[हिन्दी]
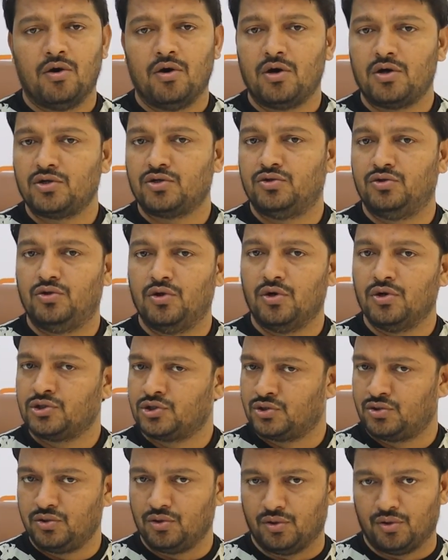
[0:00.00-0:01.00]
और
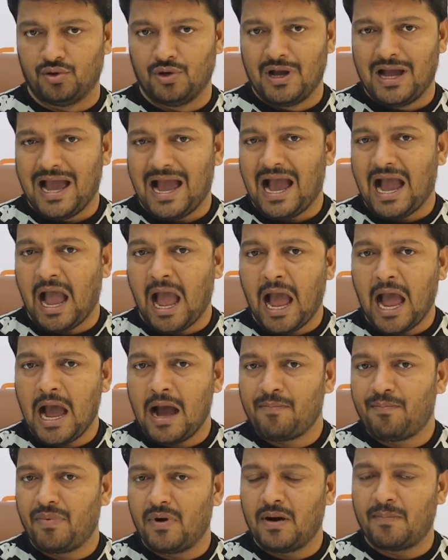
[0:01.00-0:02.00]
दोस्तों
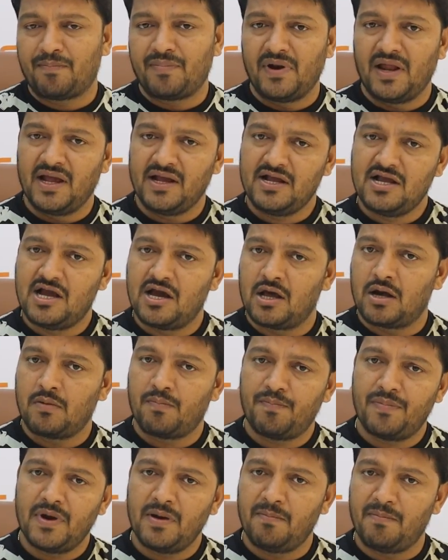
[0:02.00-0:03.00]
आप अपने घर
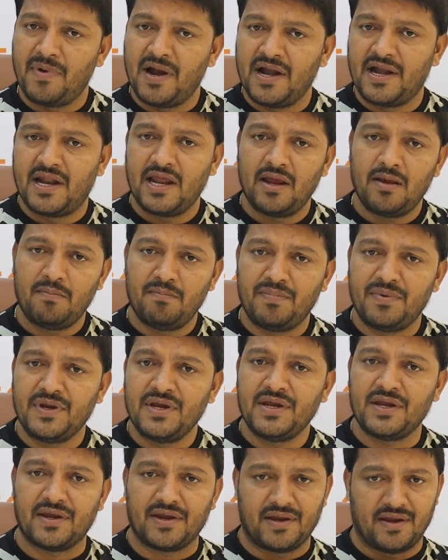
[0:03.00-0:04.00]
पे बैठे भी
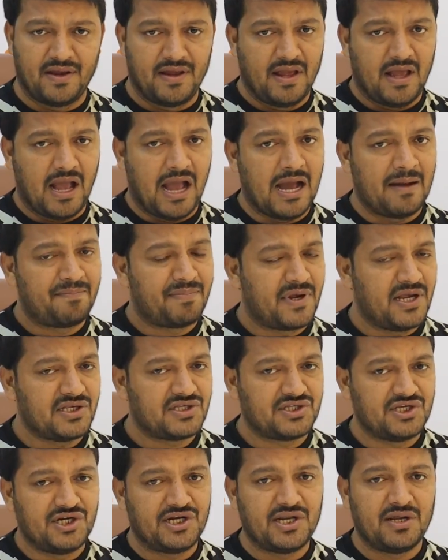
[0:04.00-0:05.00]
आपके
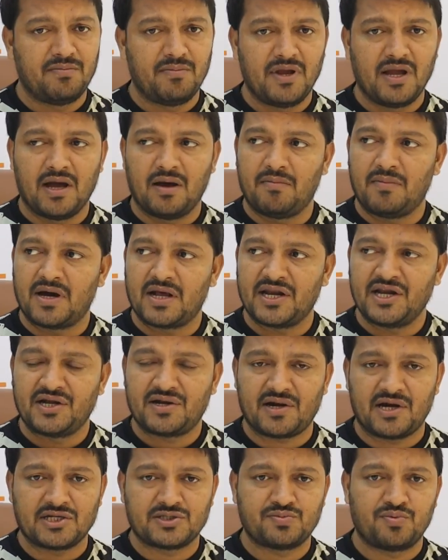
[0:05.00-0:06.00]
सिटी में हमारी
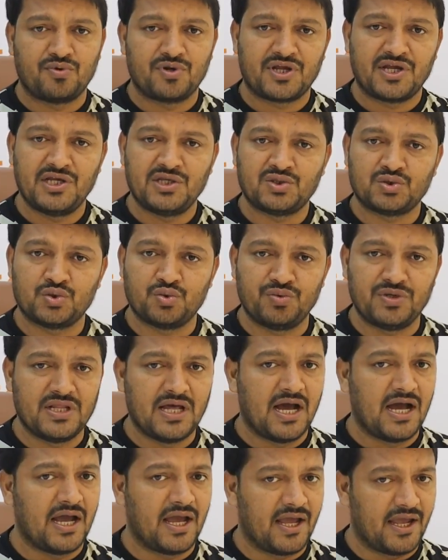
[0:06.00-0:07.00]
ट्रांसपोर्ट की
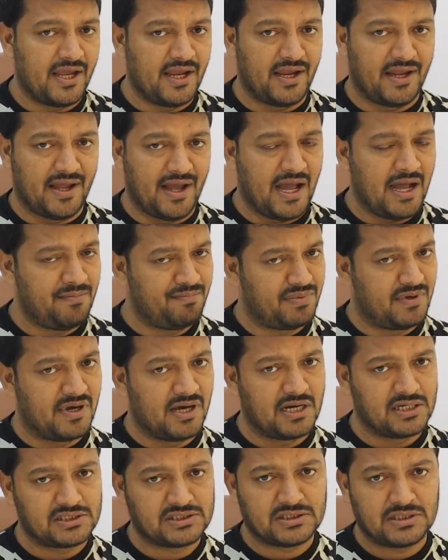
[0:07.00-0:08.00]
सुविधा है आप
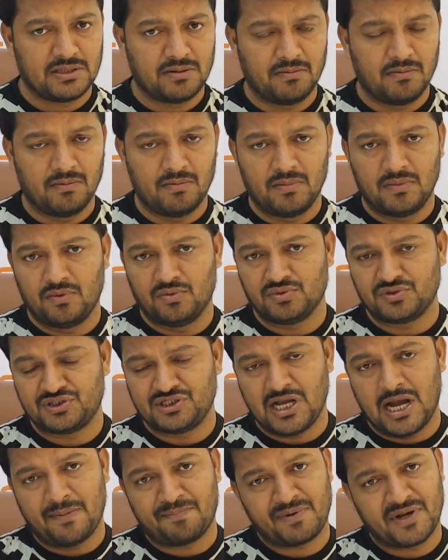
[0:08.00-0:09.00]

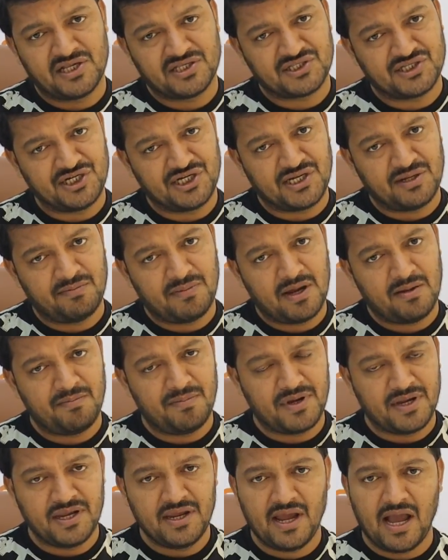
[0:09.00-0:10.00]
खर्च आपके सिटी
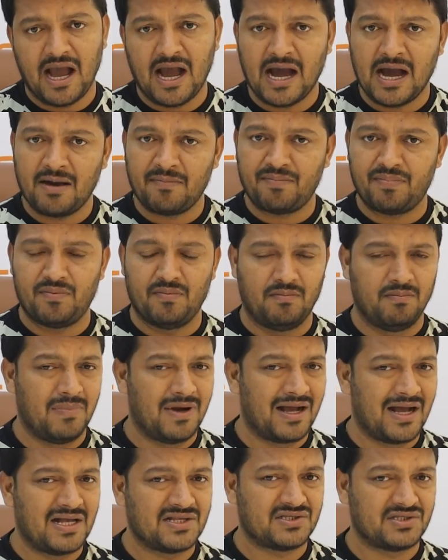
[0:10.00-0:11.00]
में भी आप
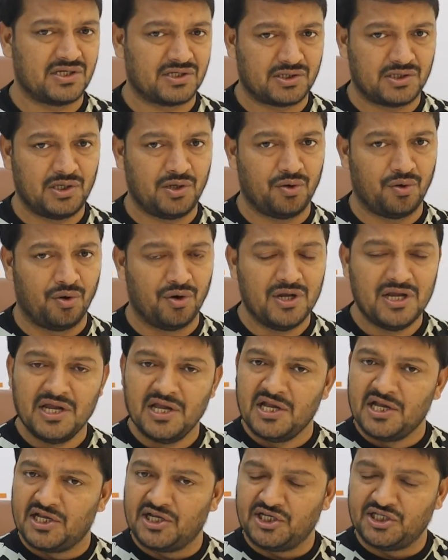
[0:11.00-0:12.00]
मंगा सकते हो
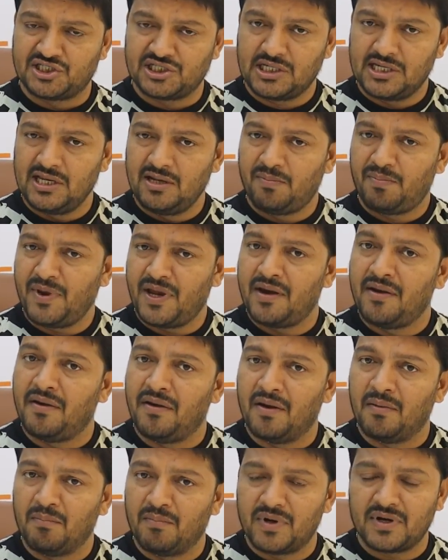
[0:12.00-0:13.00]
स्क्रीन पे
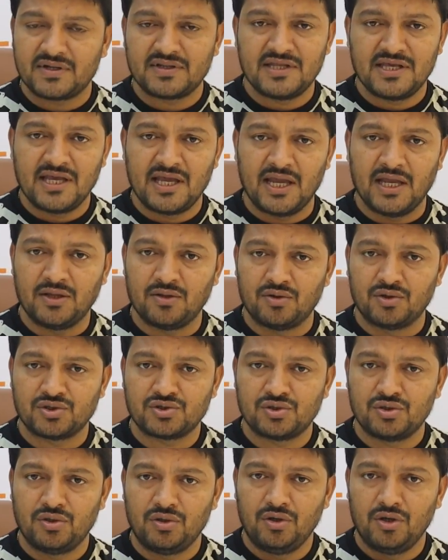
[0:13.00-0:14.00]
नंबर दिए हैं
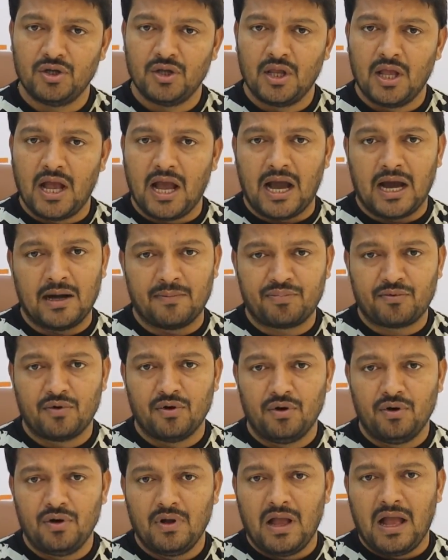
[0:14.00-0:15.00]
दोस्तों
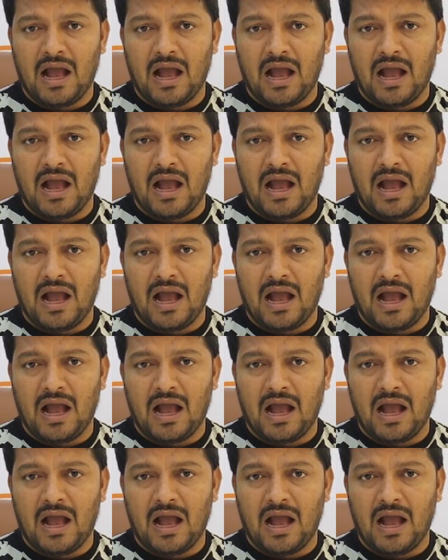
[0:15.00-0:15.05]
आपको